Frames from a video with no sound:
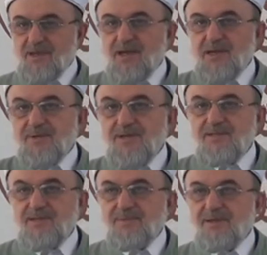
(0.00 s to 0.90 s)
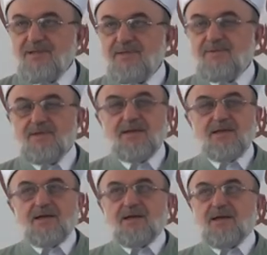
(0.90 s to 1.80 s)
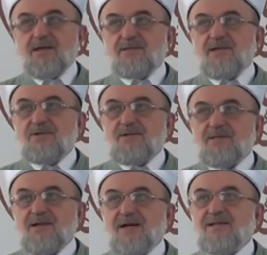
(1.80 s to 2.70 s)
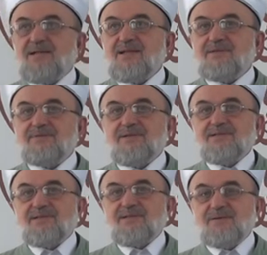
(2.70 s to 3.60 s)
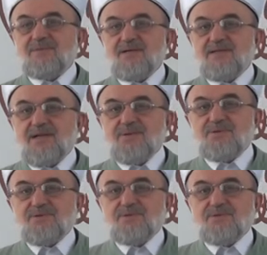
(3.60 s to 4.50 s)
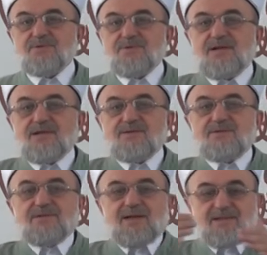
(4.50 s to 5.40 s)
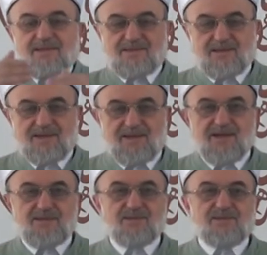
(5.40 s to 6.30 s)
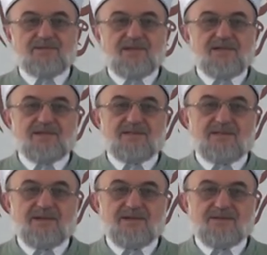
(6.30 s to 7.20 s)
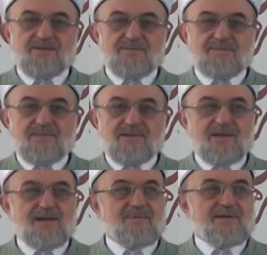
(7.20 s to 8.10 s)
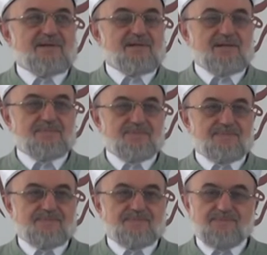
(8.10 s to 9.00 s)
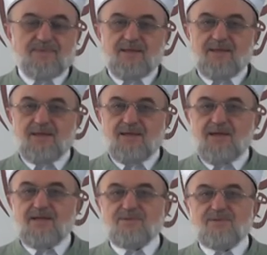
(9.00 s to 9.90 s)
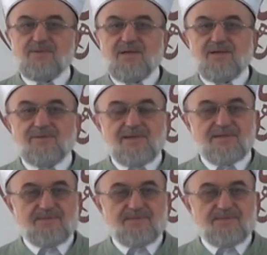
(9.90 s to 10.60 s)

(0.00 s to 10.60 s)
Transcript: Hayvanata bakın, Allah ona da annelik verdiği zaman yavrusunu kucaklıyor adeta her türlü tehlikeye karşı. Aman ya Rab. Her türlü hayvana.